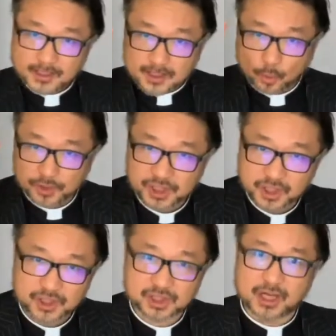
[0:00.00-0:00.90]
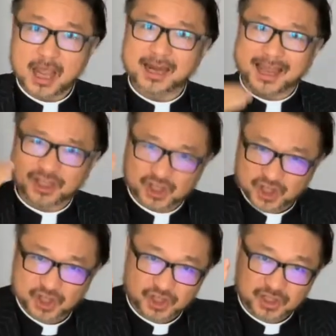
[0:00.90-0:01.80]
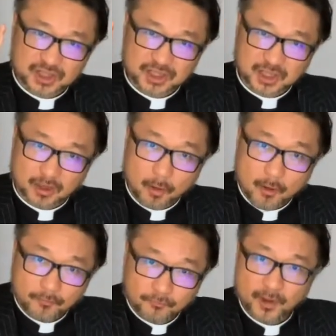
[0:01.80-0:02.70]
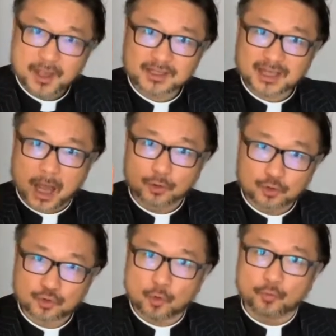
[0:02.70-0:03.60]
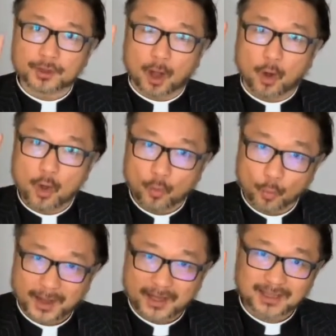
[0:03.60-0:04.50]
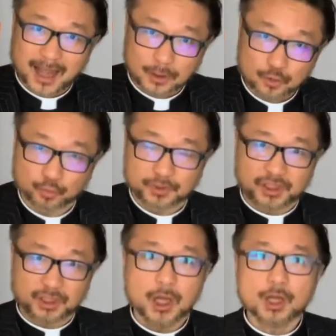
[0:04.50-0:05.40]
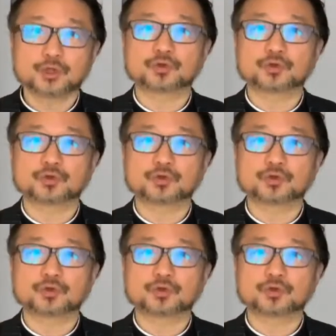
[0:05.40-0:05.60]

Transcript: 这段信息来启示一个非常重要、伟大的主题，就